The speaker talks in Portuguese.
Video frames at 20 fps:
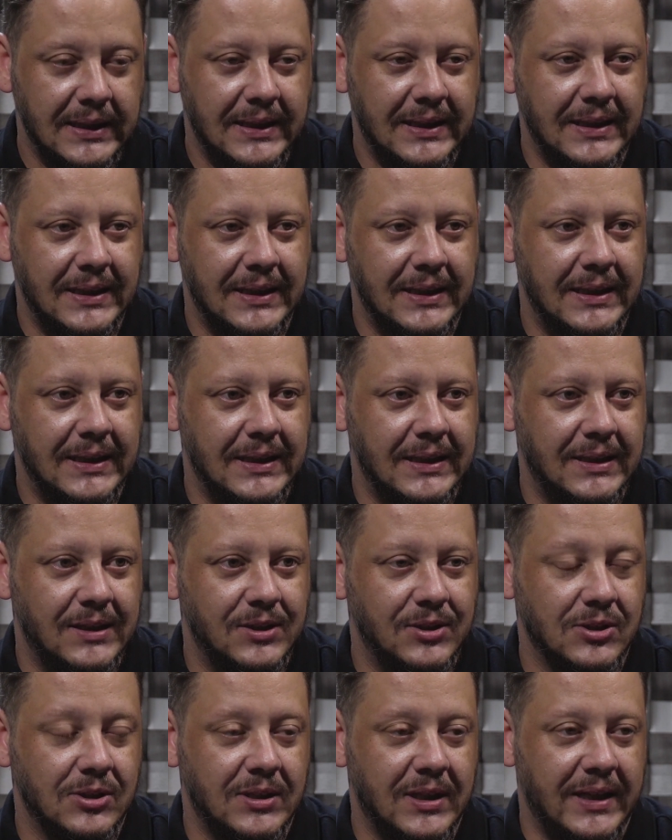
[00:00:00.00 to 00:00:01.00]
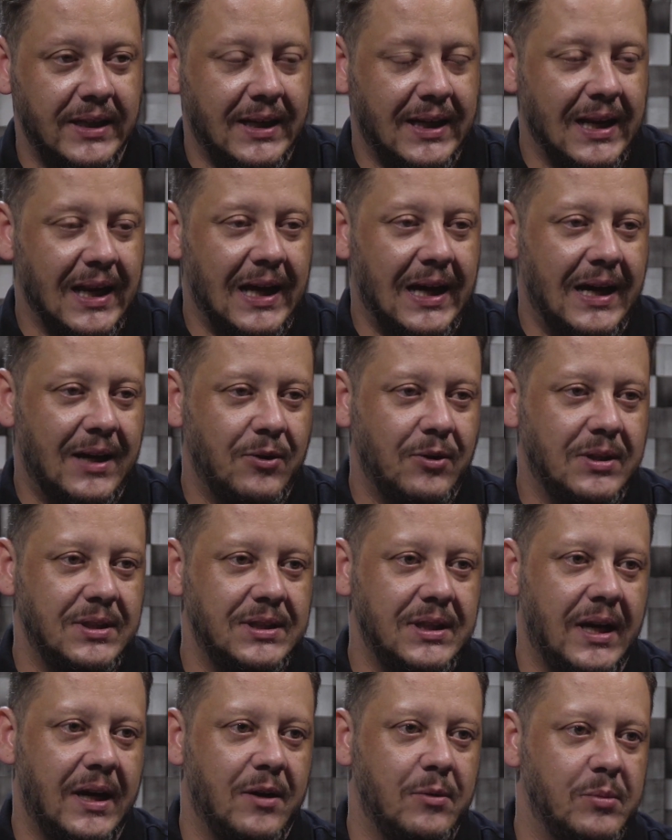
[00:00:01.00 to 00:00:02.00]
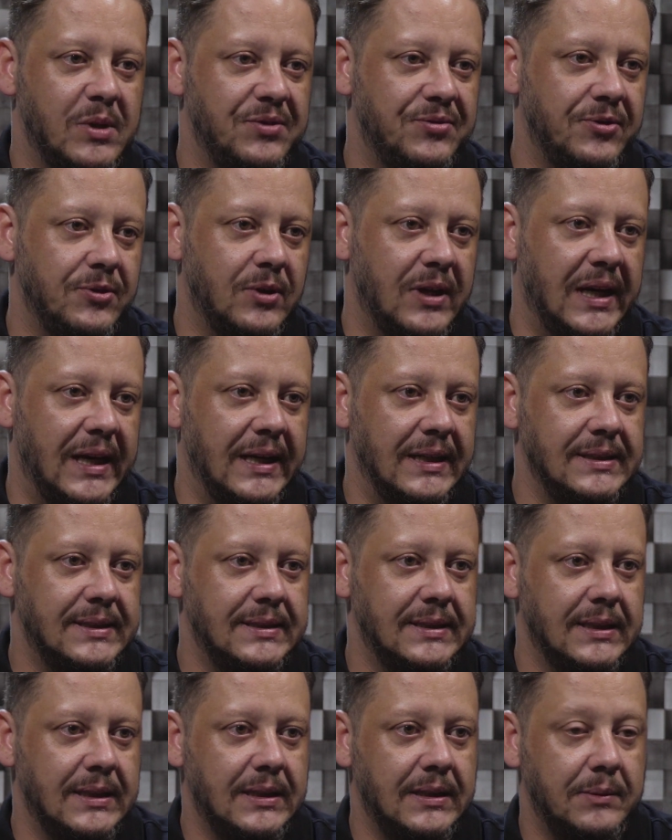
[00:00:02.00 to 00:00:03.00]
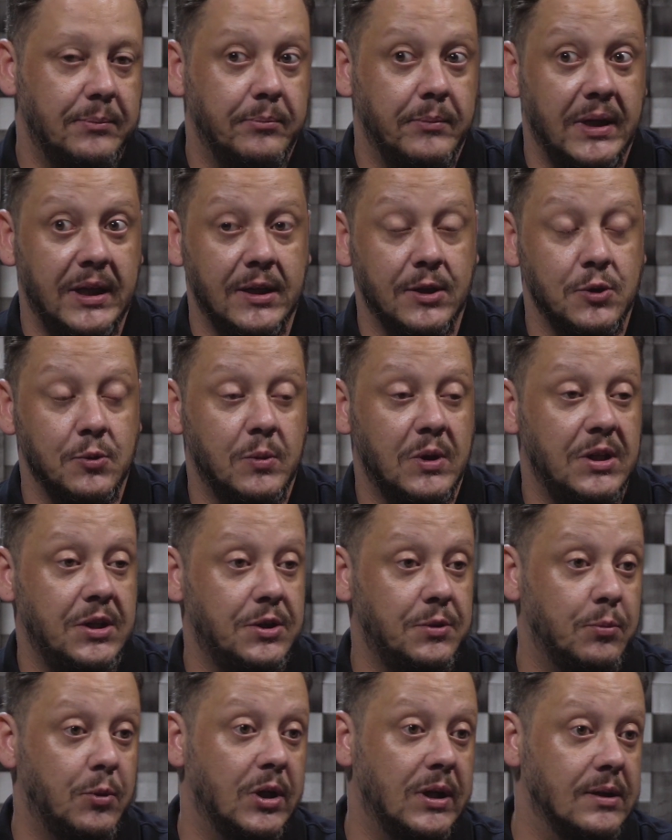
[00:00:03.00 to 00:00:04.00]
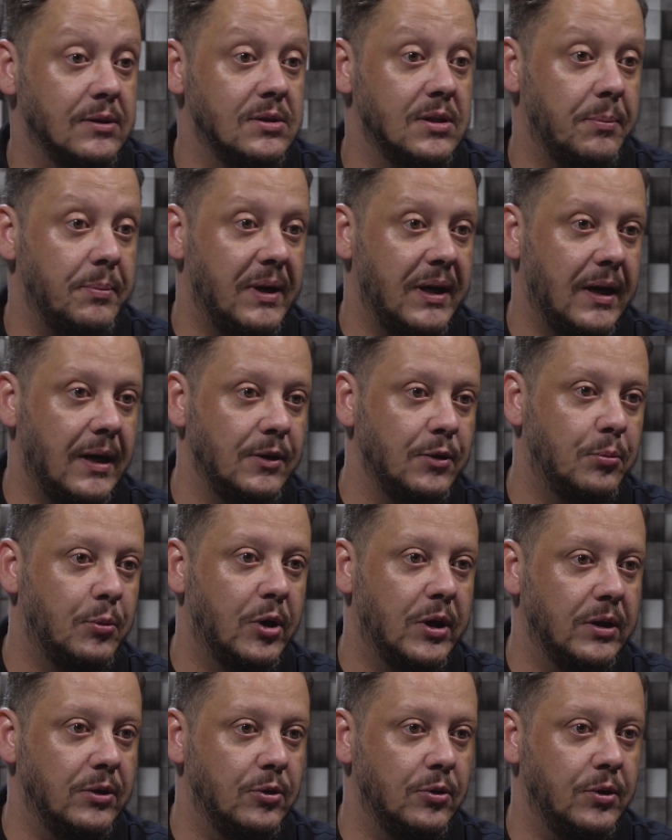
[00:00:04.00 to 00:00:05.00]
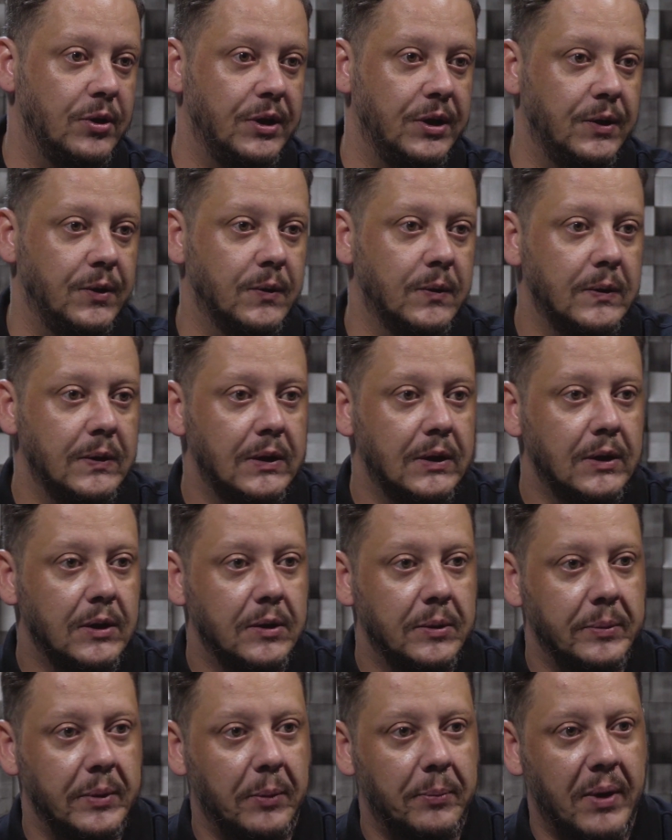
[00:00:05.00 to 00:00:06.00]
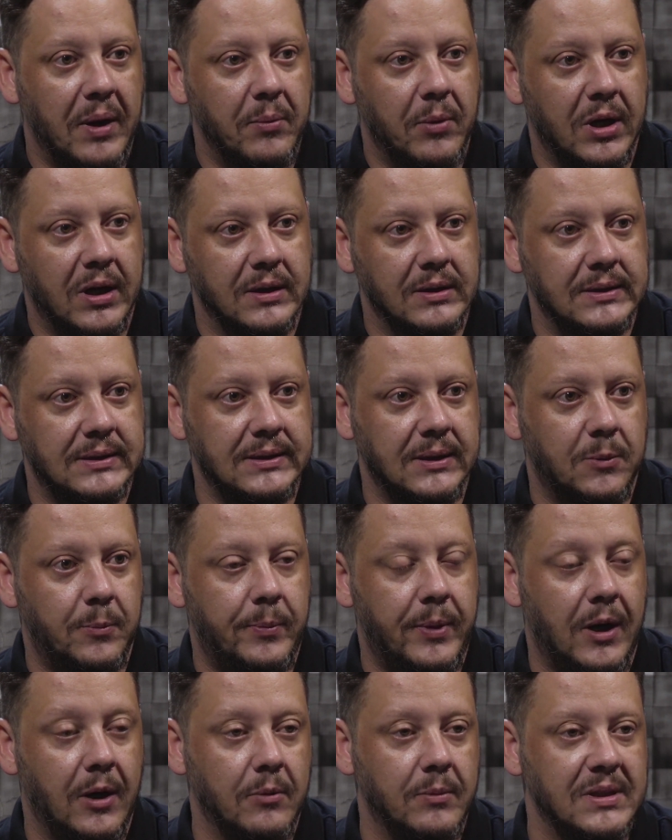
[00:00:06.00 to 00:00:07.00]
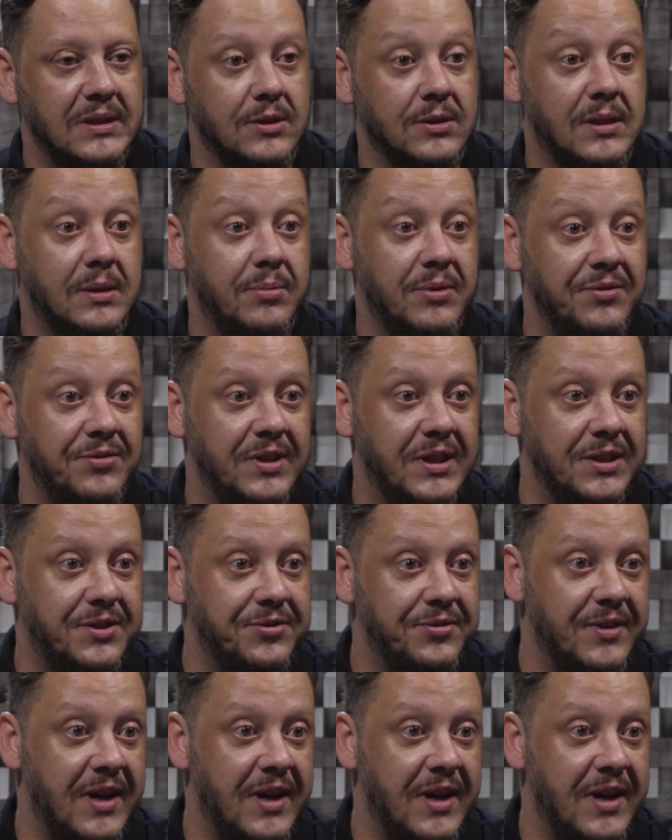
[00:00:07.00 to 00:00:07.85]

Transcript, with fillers: E isso daí, claro, que já era uma influência, mesmo a gente morando separado, eu morando no Rio, meu pai morando em São Paulo, mas eu sempre vinha de